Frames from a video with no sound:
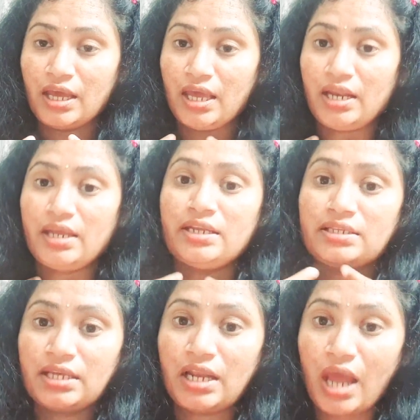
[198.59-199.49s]
ఎలా అయినా
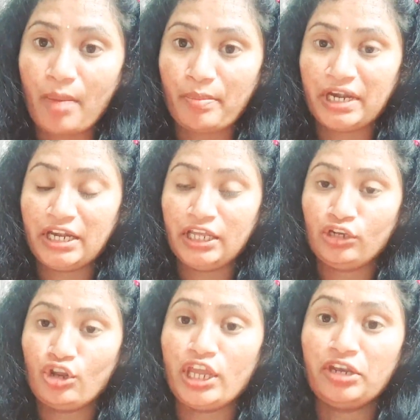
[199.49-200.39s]
సరే ఆ
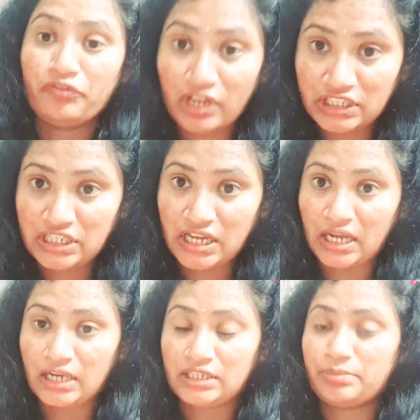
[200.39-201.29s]
బెట్టింగ్లో ఇన్వాల్వ్
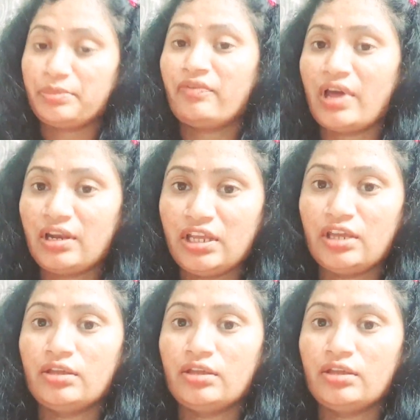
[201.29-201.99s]
చేయాలని చెప్పి వాళ్ళు